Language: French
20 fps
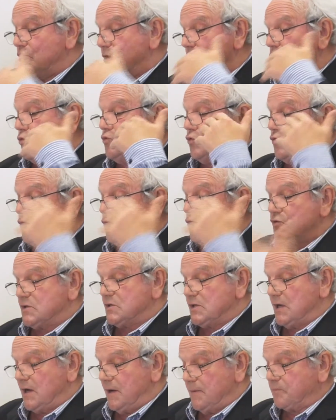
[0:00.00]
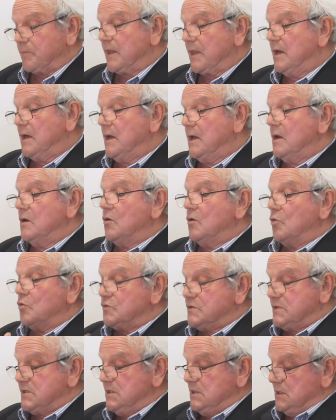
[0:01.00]
Il y a eu autour de ça
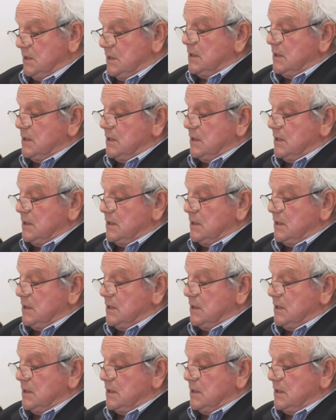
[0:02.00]
aussi